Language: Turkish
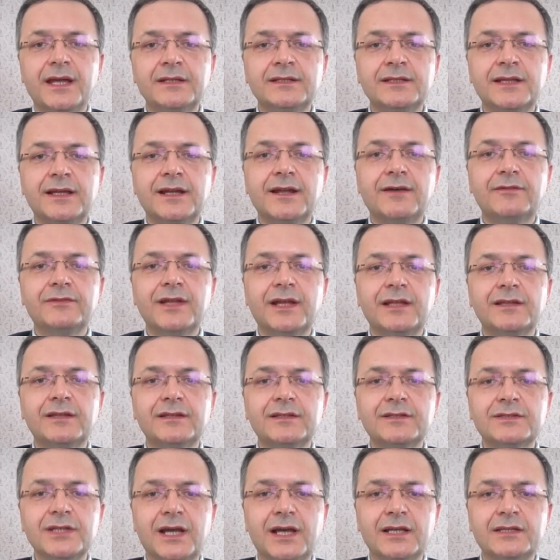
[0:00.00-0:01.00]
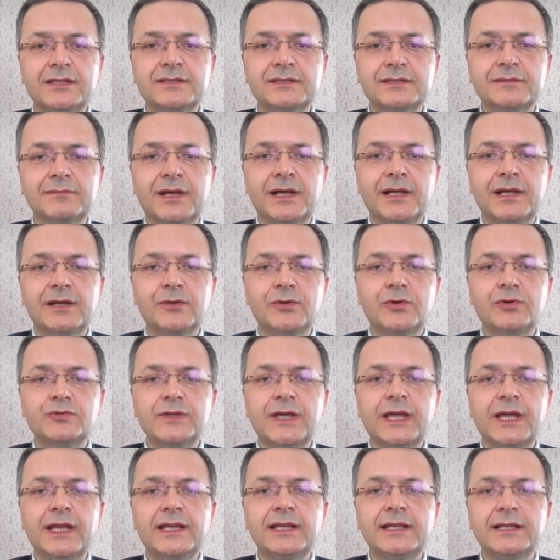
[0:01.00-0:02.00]
Diğer taraftan dışa açılmak
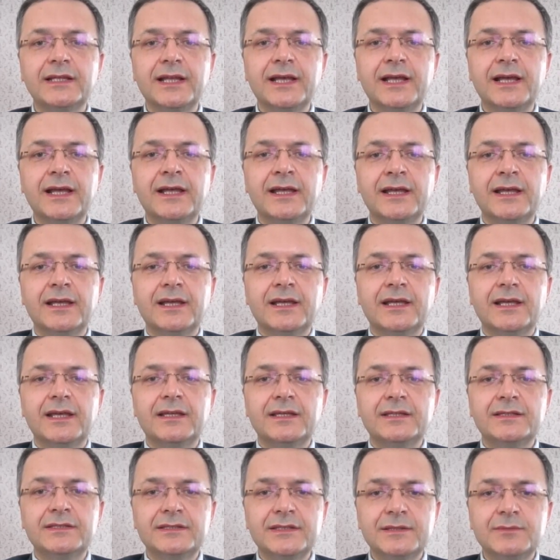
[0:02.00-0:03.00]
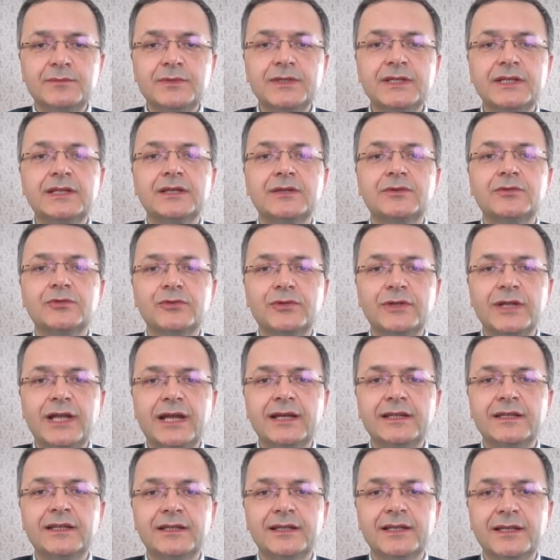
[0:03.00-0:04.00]
özellikle şimdiki
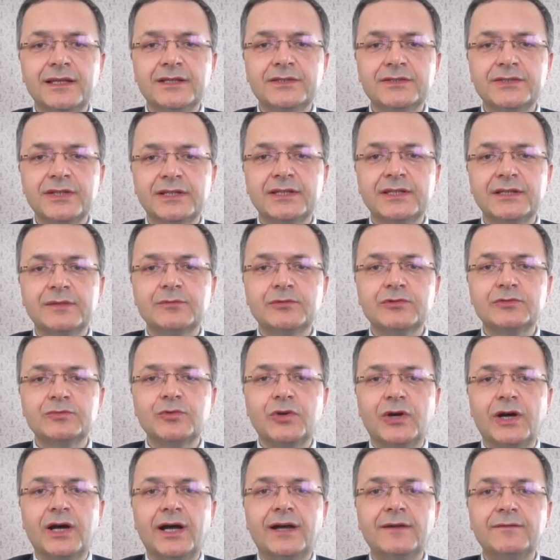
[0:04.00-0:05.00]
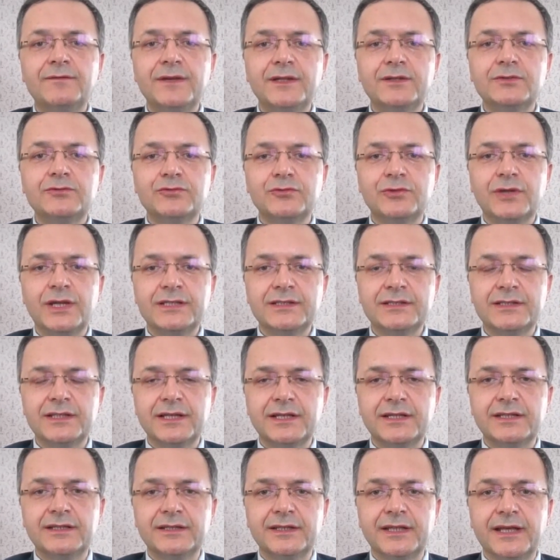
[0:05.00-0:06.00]
günlerde de yaşadığımız bu afet
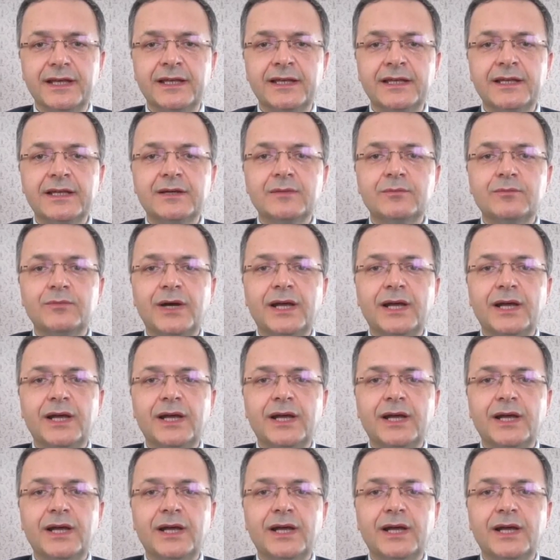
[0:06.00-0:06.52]
süreçlerinde,